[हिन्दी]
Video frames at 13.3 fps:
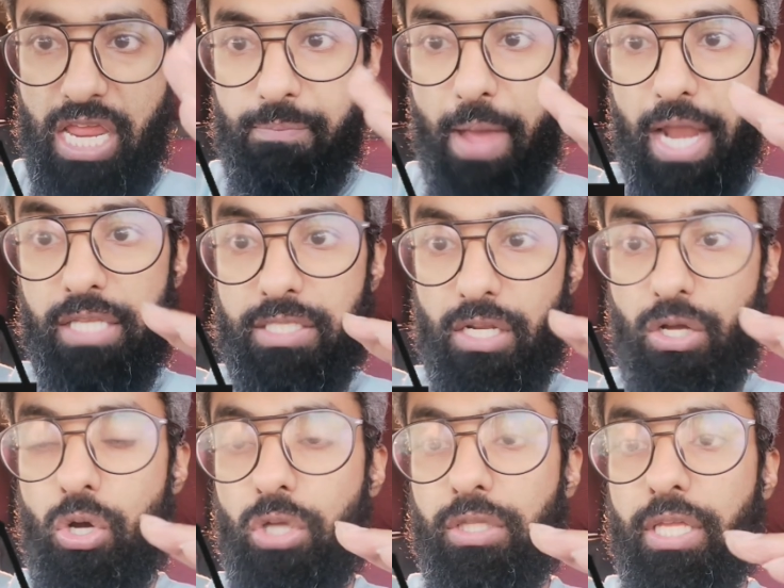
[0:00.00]
सही बैलेंस
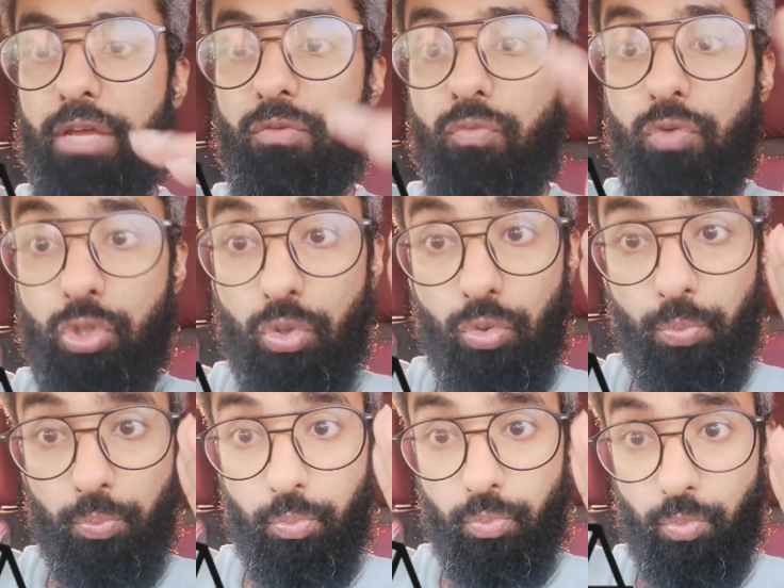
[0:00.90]
रखा होता है जो
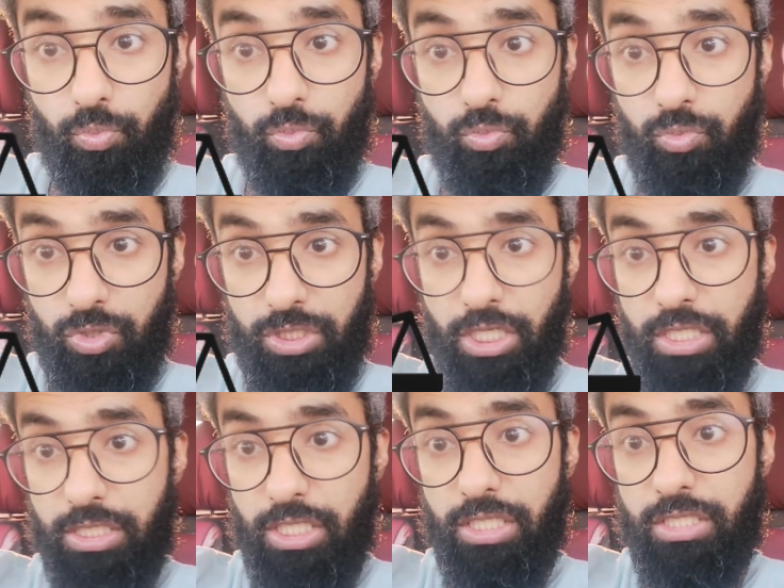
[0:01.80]

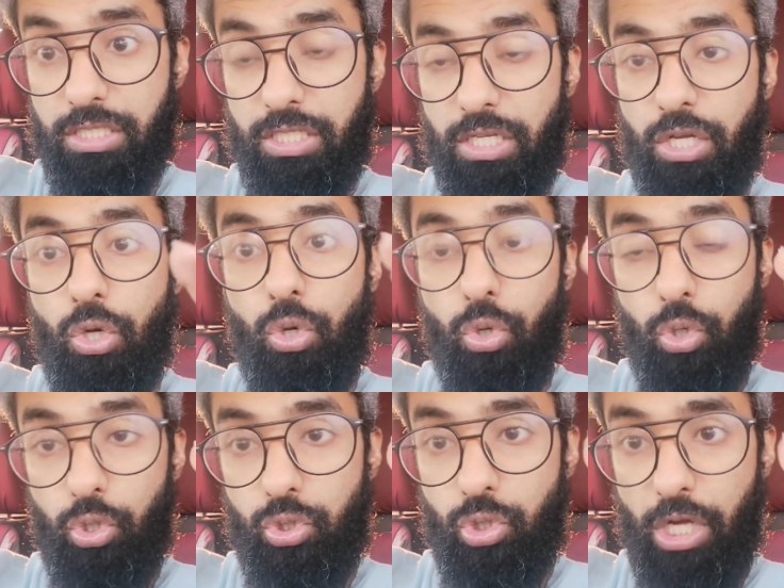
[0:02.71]
जस्टिस
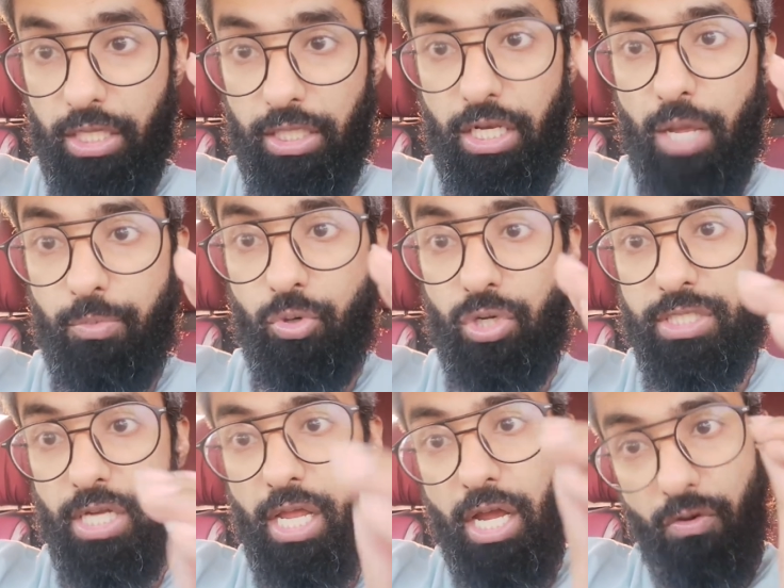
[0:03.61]
और जो अदल आपको
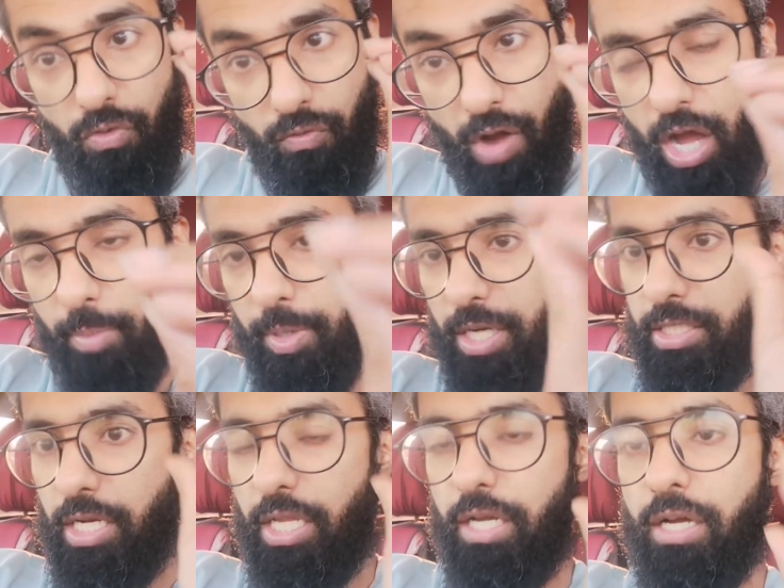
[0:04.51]
नज़र आएगा वो वहाँ पे
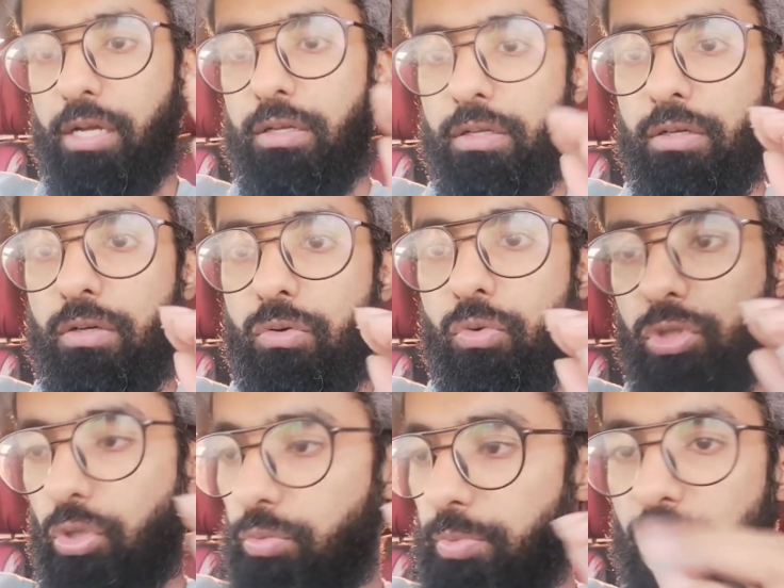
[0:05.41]
नज़र आएगा
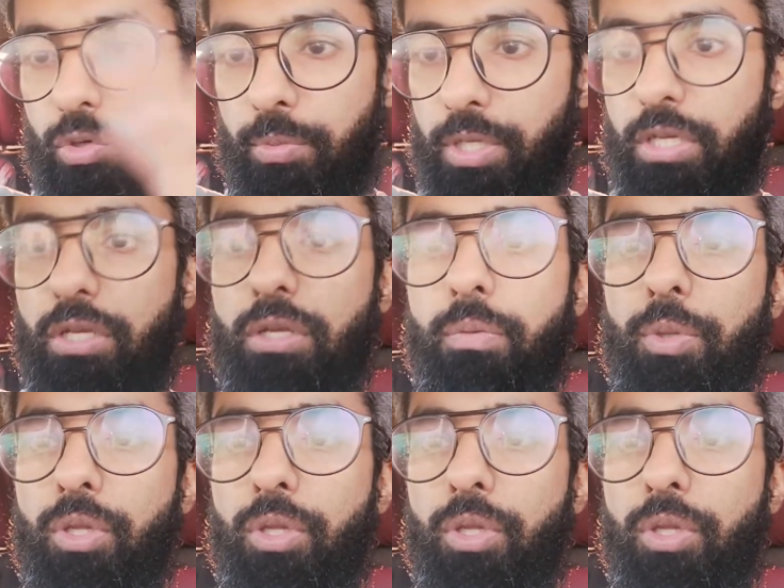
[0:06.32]
उतना तो बीवियों में ही